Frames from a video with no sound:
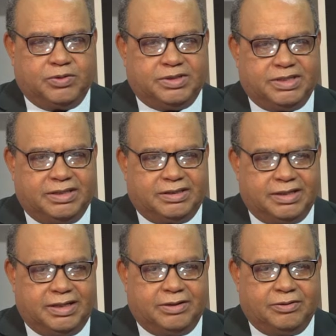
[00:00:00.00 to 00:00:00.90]
en
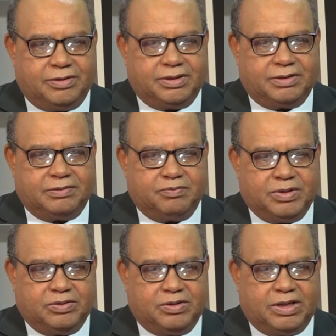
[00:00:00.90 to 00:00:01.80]
Santiago y
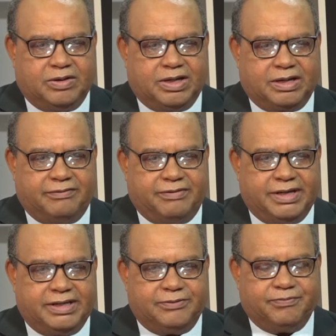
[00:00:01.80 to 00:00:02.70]
vinculada a
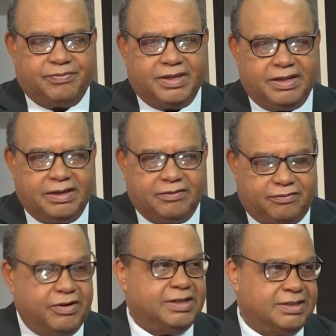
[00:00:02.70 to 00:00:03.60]
Rafael,
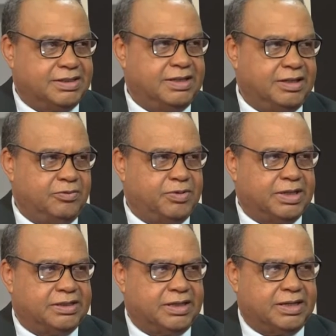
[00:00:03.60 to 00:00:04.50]
fue asesinado para
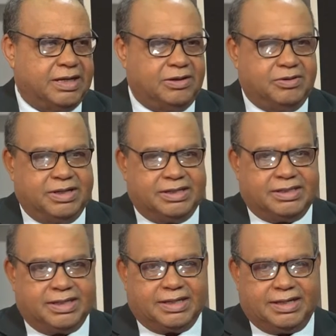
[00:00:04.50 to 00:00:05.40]
atracarlo en
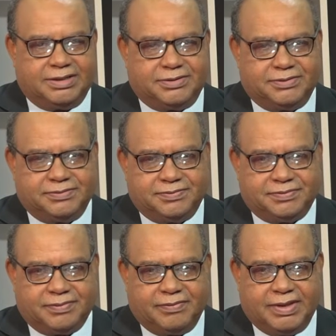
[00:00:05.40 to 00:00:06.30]
este caso.
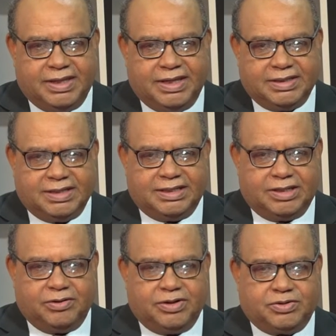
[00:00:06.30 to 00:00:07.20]
Se han
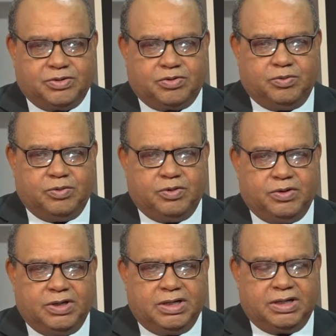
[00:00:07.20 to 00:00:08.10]
dado hechos como
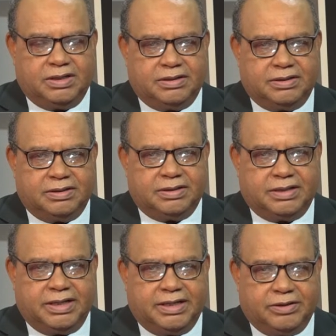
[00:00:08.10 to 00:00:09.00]
en,
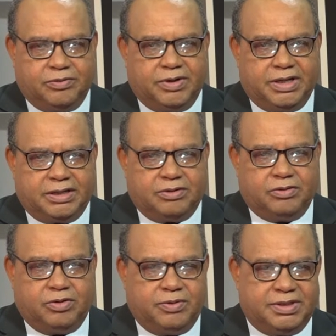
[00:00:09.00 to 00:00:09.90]
Iguay, Higüey, que un
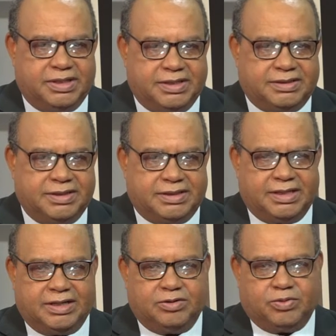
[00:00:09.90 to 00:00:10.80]
joven de 17
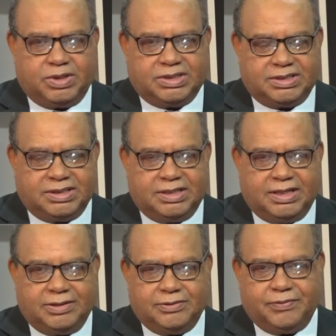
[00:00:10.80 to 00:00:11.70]
años fue
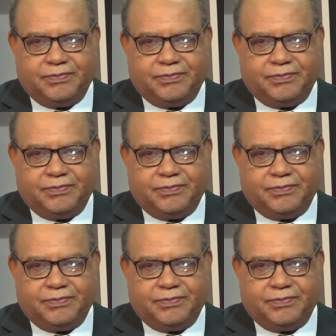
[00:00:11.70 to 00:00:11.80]
asesinado.